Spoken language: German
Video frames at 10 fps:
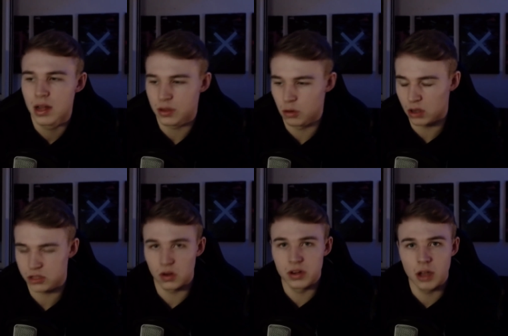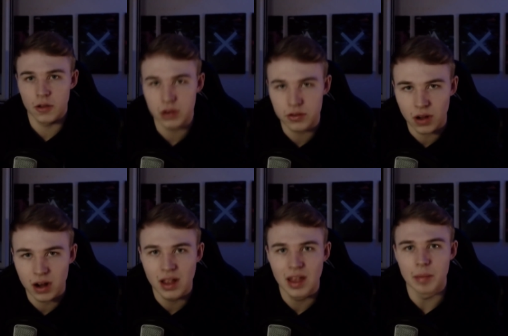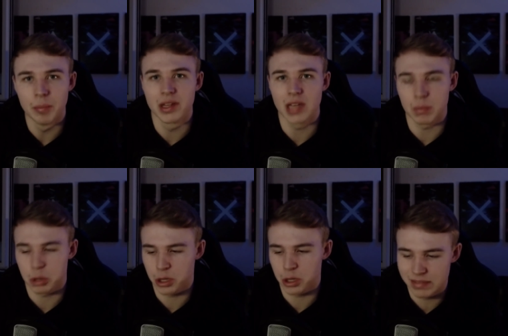Dort solltet ihr auf jeden Fall mit am Start sein.